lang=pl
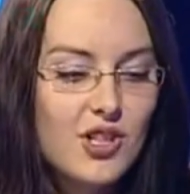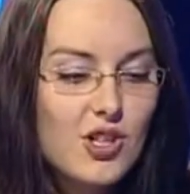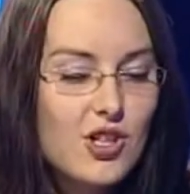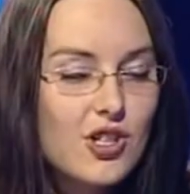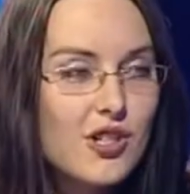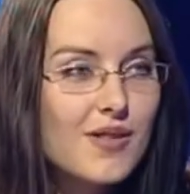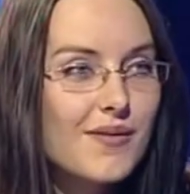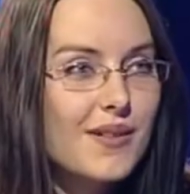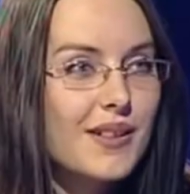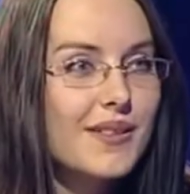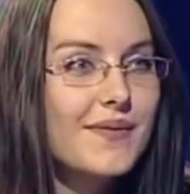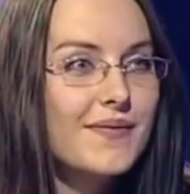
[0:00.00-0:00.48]

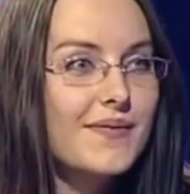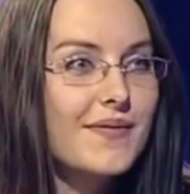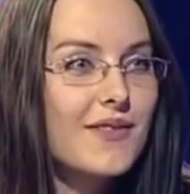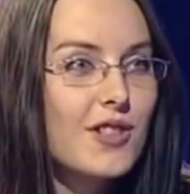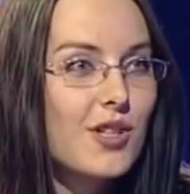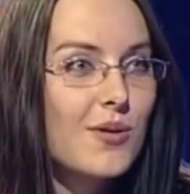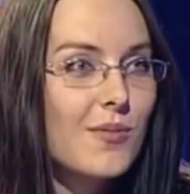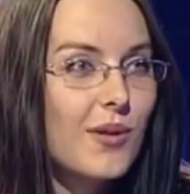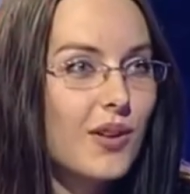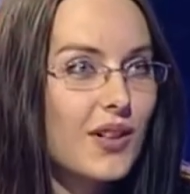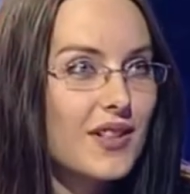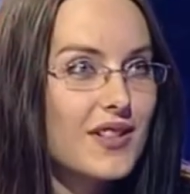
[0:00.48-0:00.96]
Niszczymy,
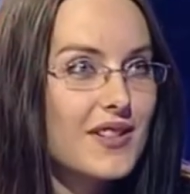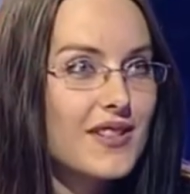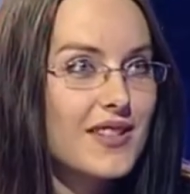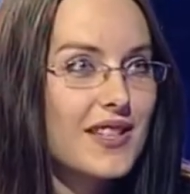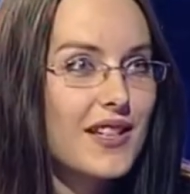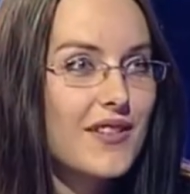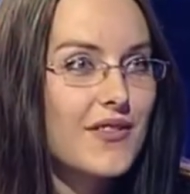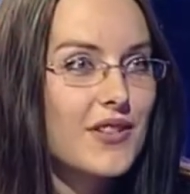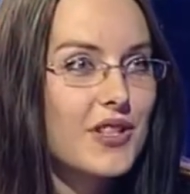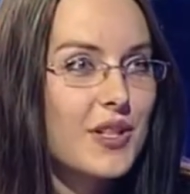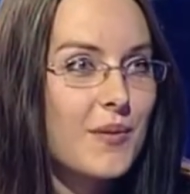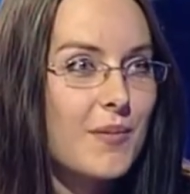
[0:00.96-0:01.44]
czy mogę
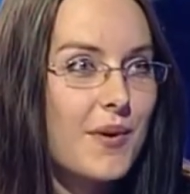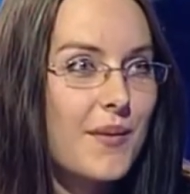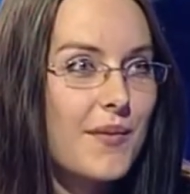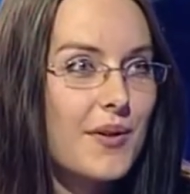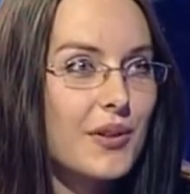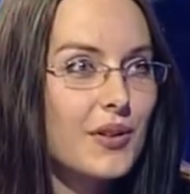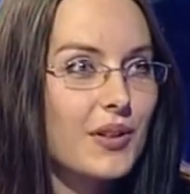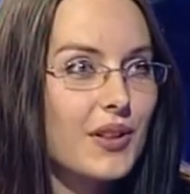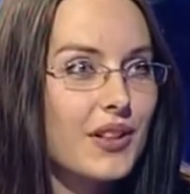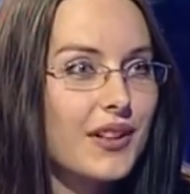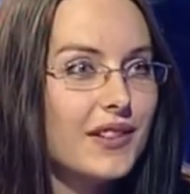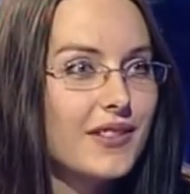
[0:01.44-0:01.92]
zostawić na
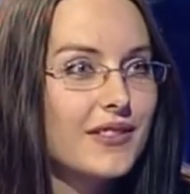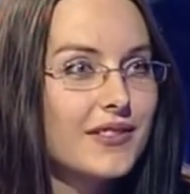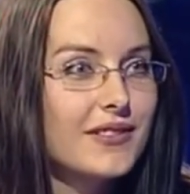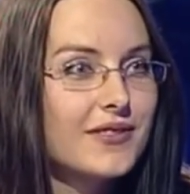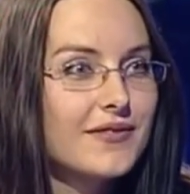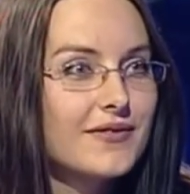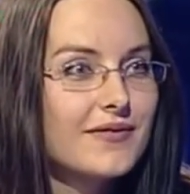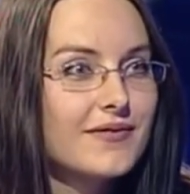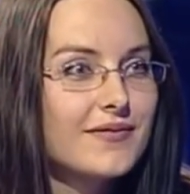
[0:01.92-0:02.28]
pamiątkę?